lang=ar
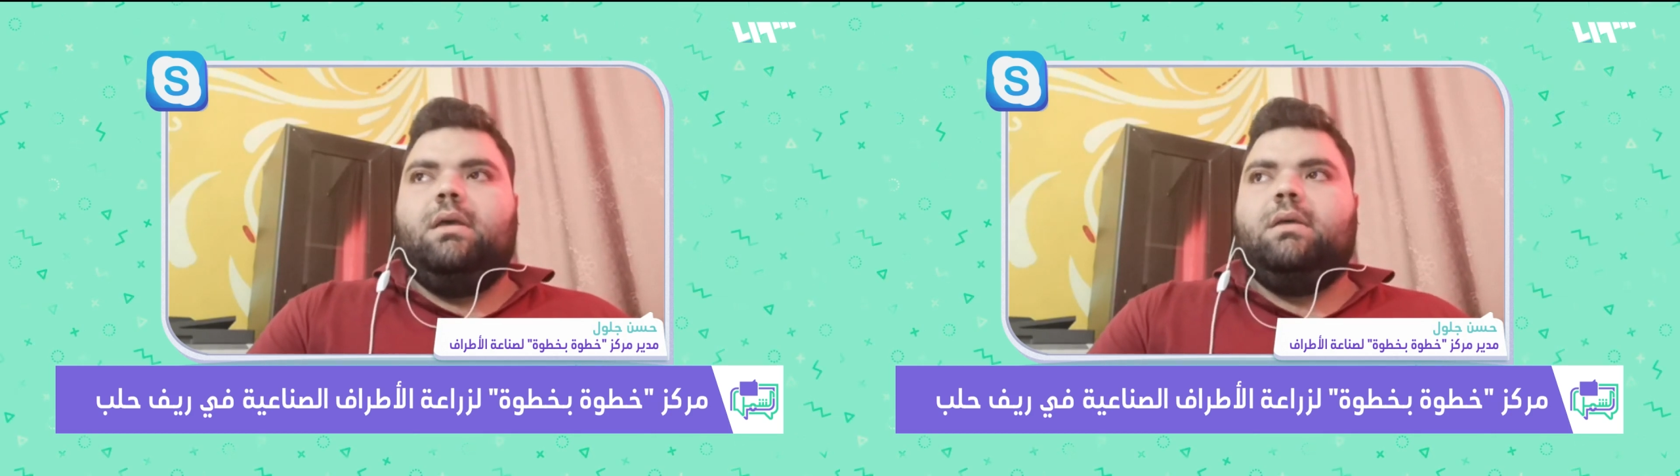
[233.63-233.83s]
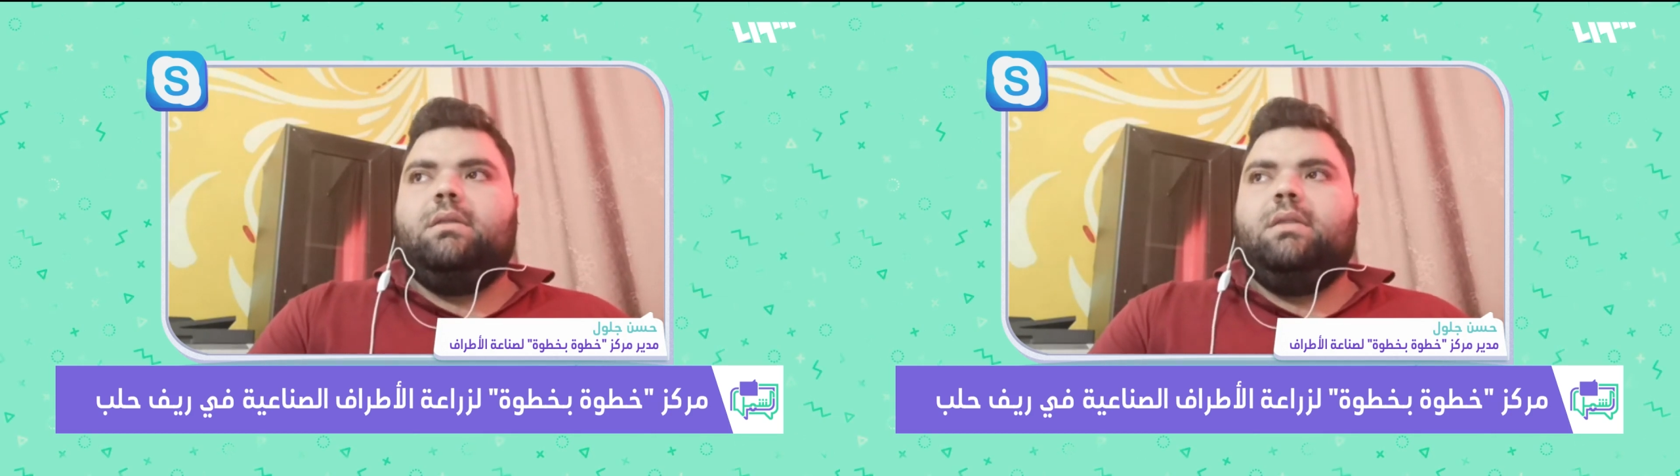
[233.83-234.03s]

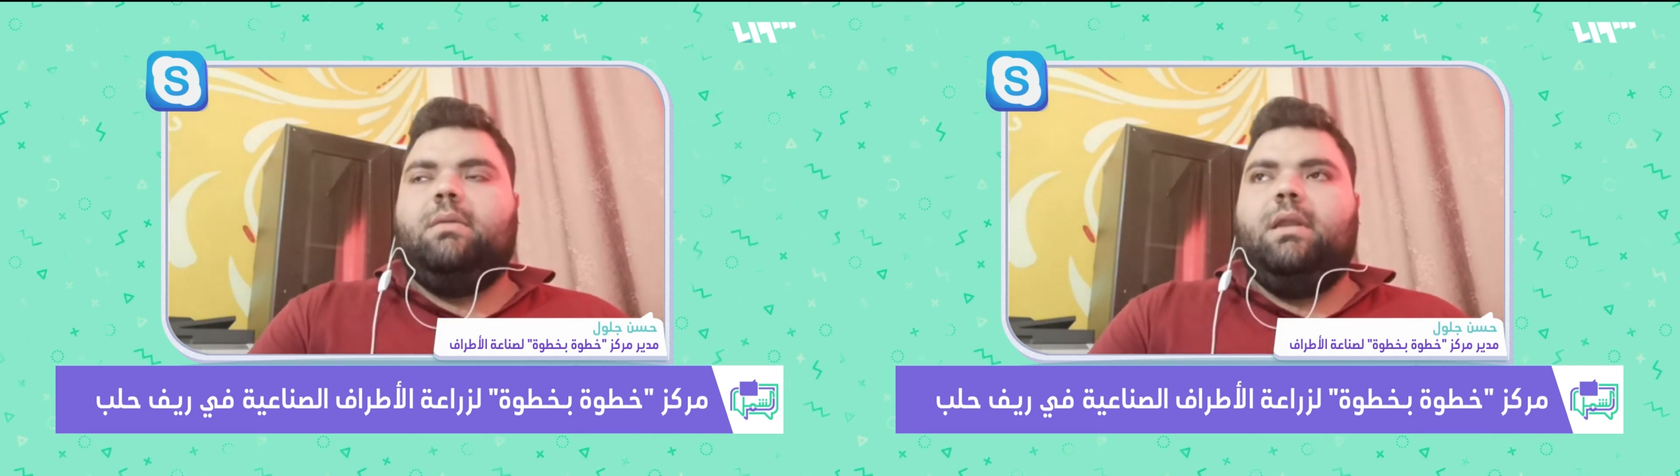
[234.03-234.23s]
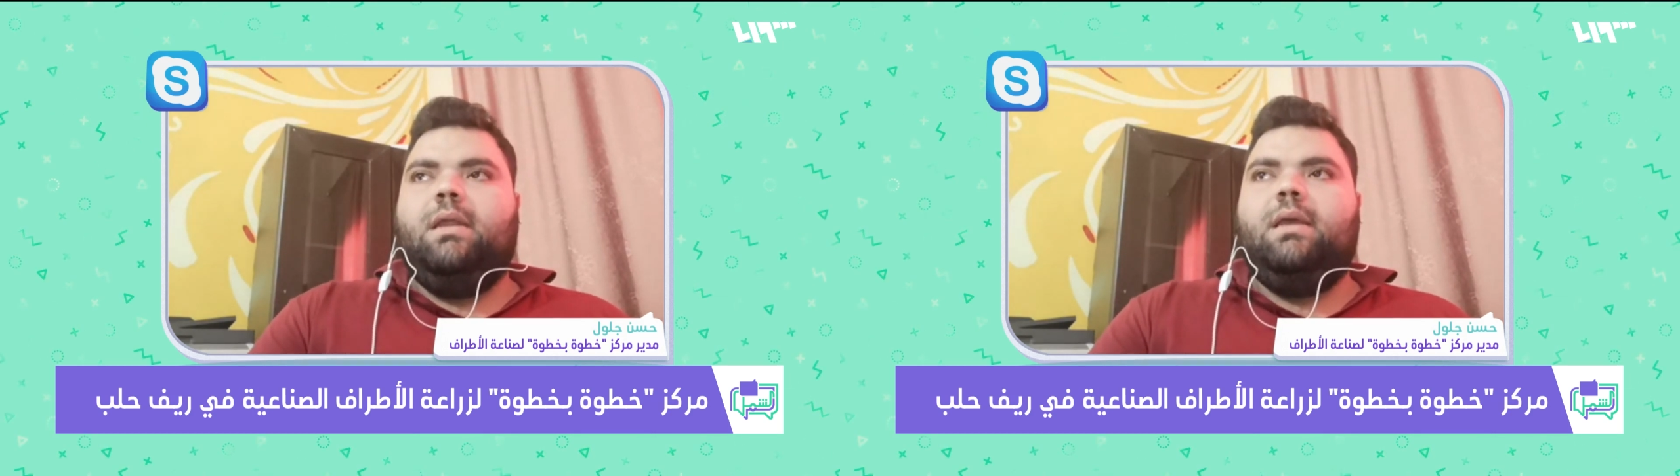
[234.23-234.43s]
آه،
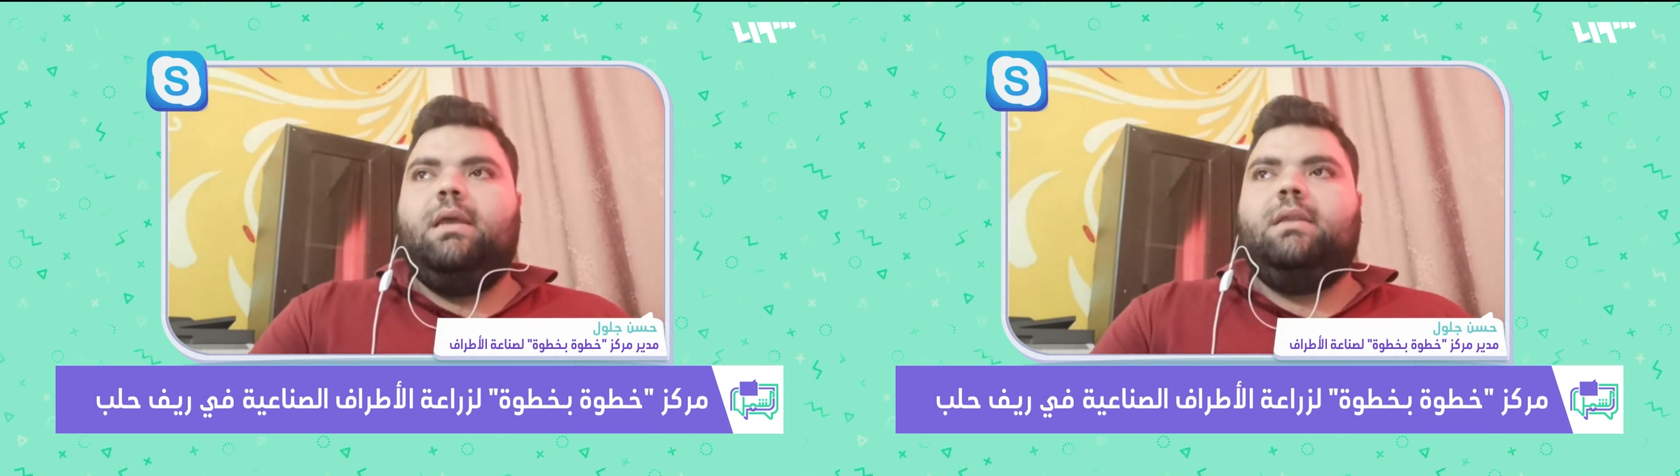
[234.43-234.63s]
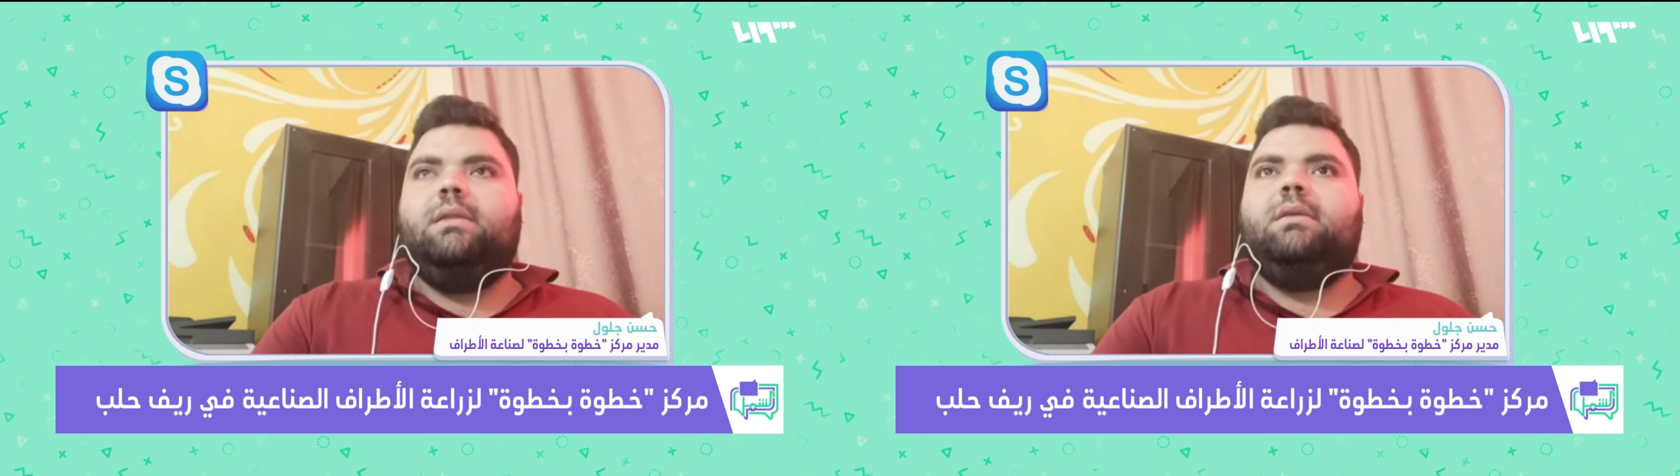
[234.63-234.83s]
طبعا
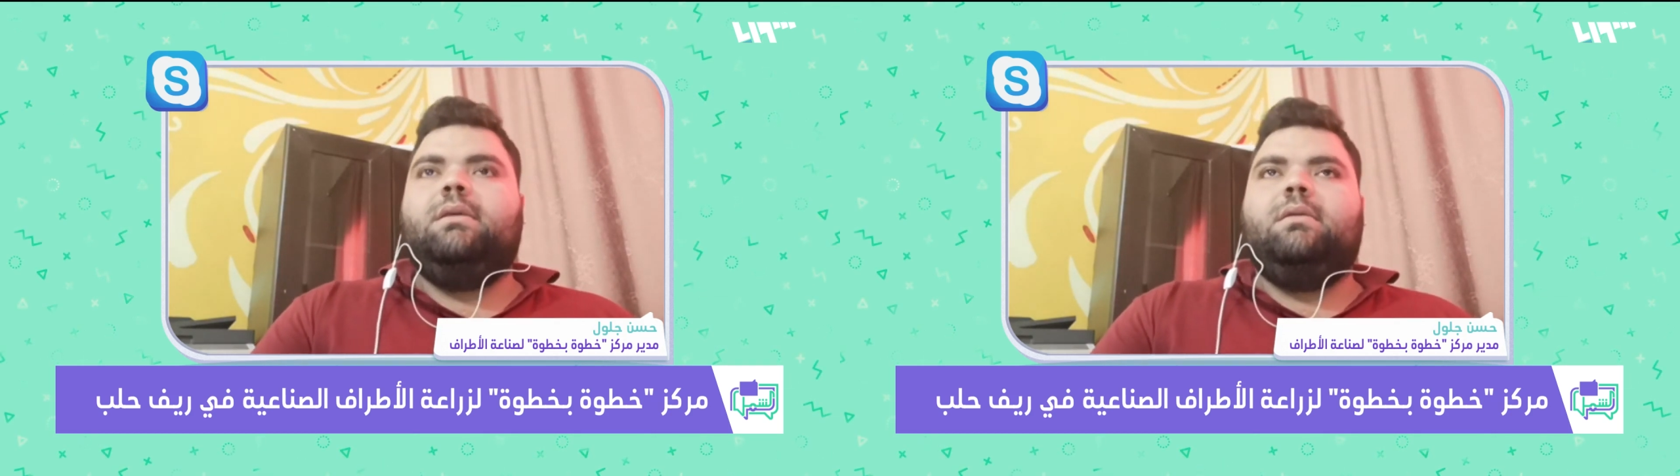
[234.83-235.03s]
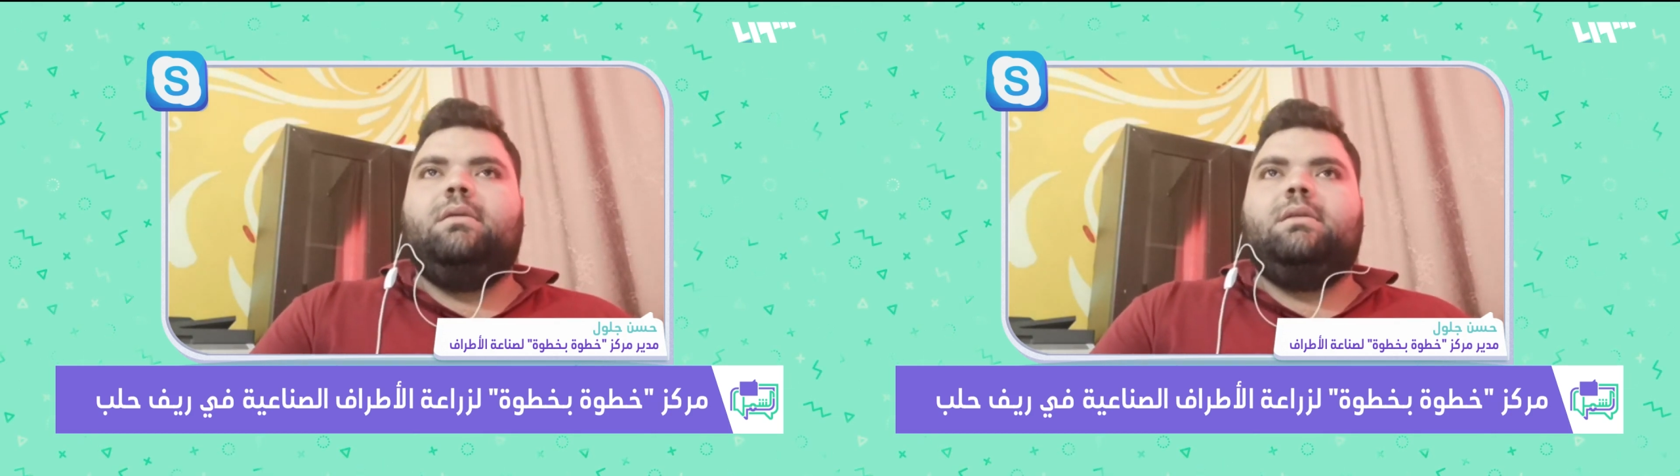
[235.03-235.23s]
انا يعني